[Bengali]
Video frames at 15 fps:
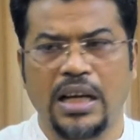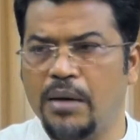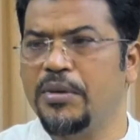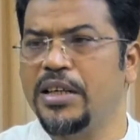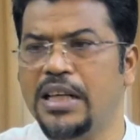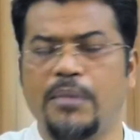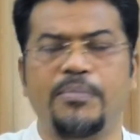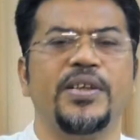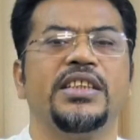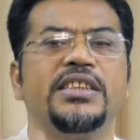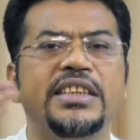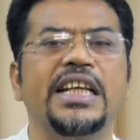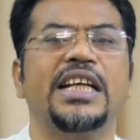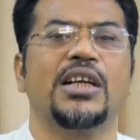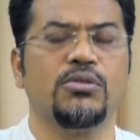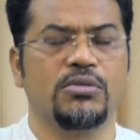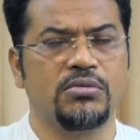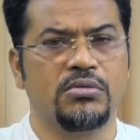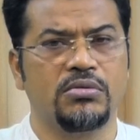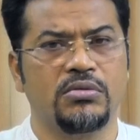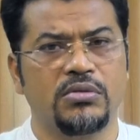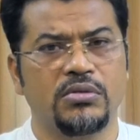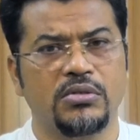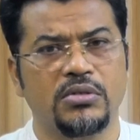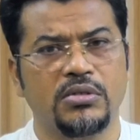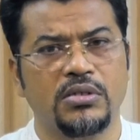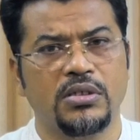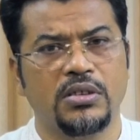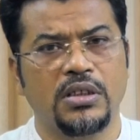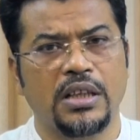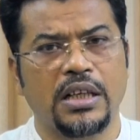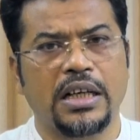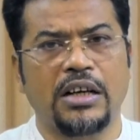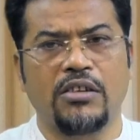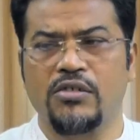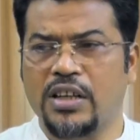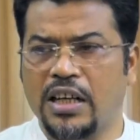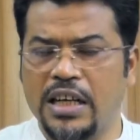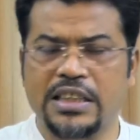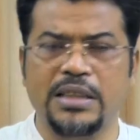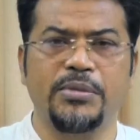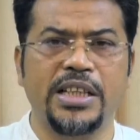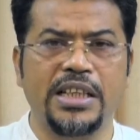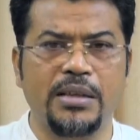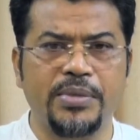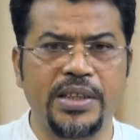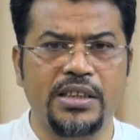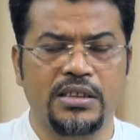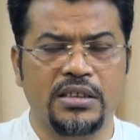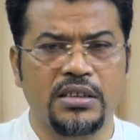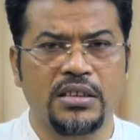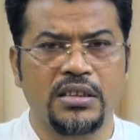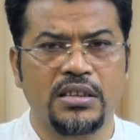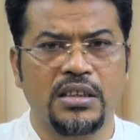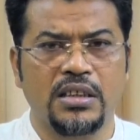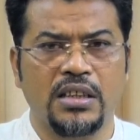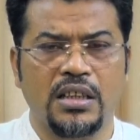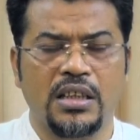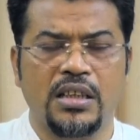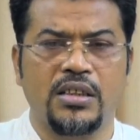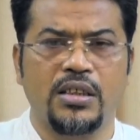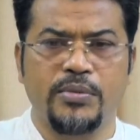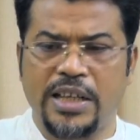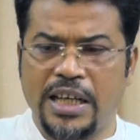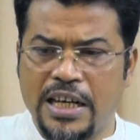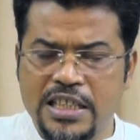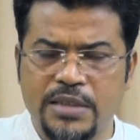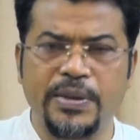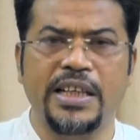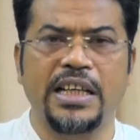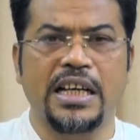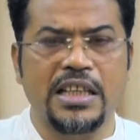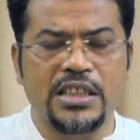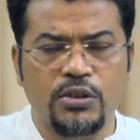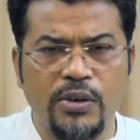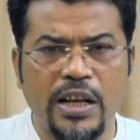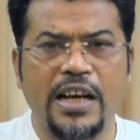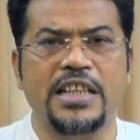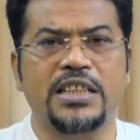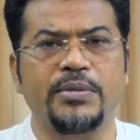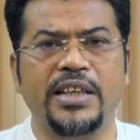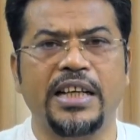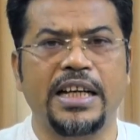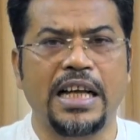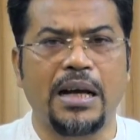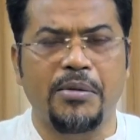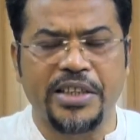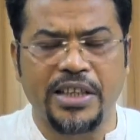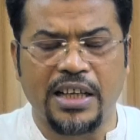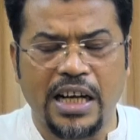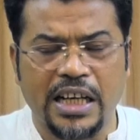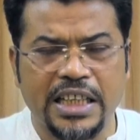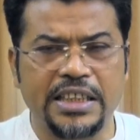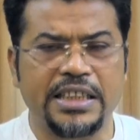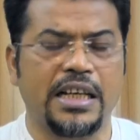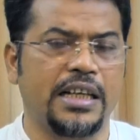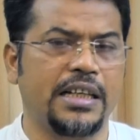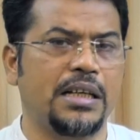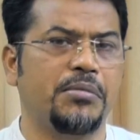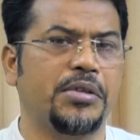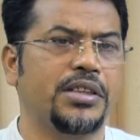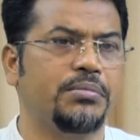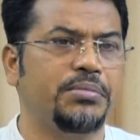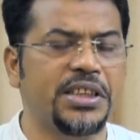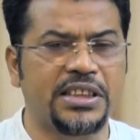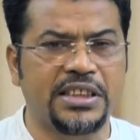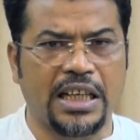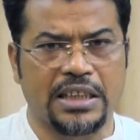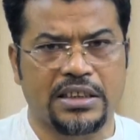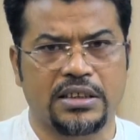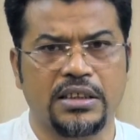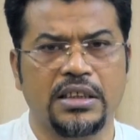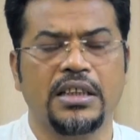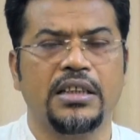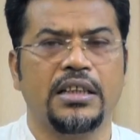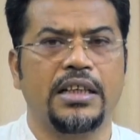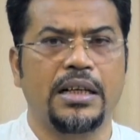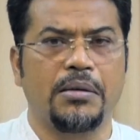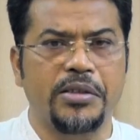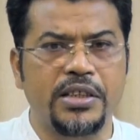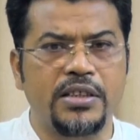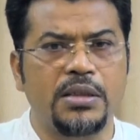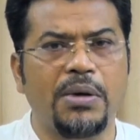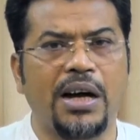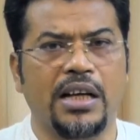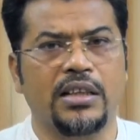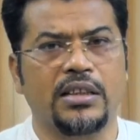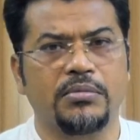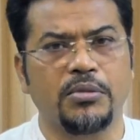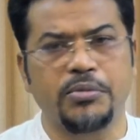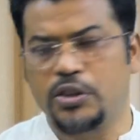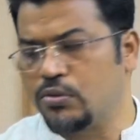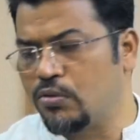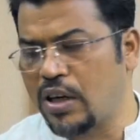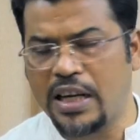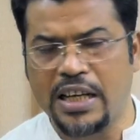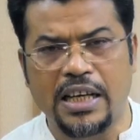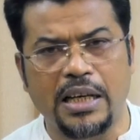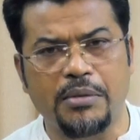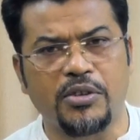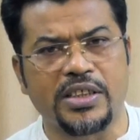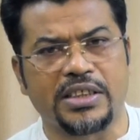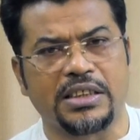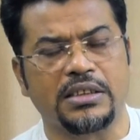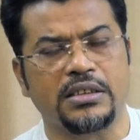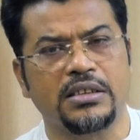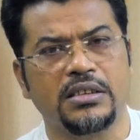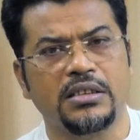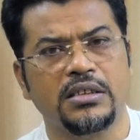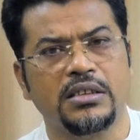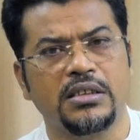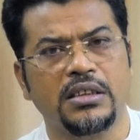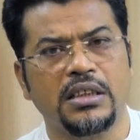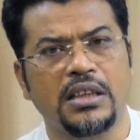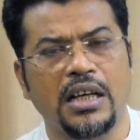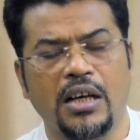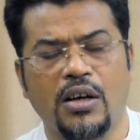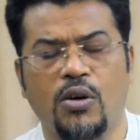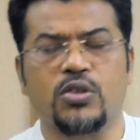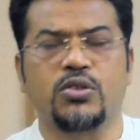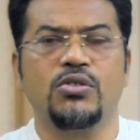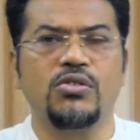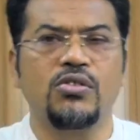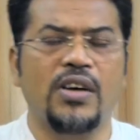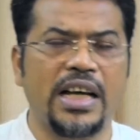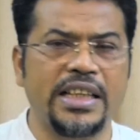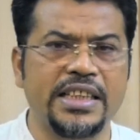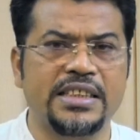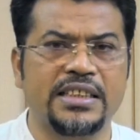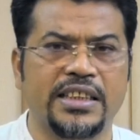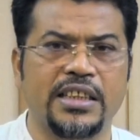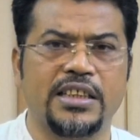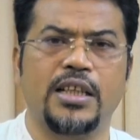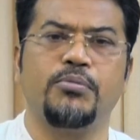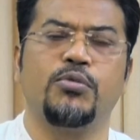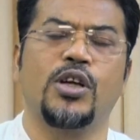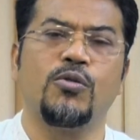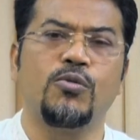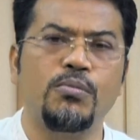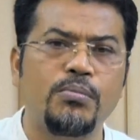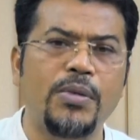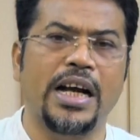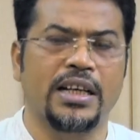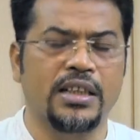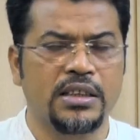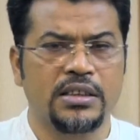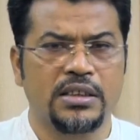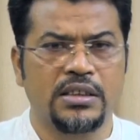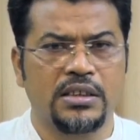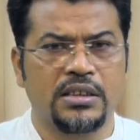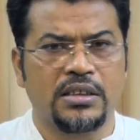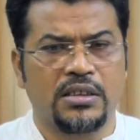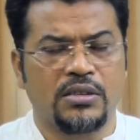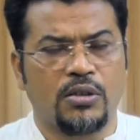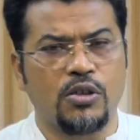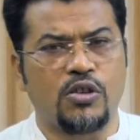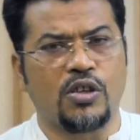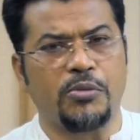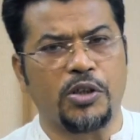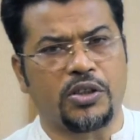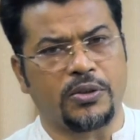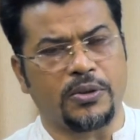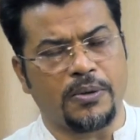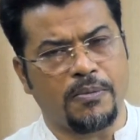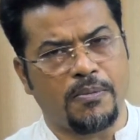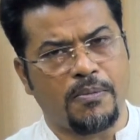আমি আপনি যে কেউ কারণ খাতামের নবী নবী আর আসবেন না রসুল আর আসবেন না এটা আমাদের আকিদা এটা আমাদের বিশ্বাস এটা আমাদের ইমান পবিত্র কোরআনে আল্লাহ বলেছেন অসংখ্য হাদিসে তাছাড়া পুরো উম্মার ঐক্যমত্য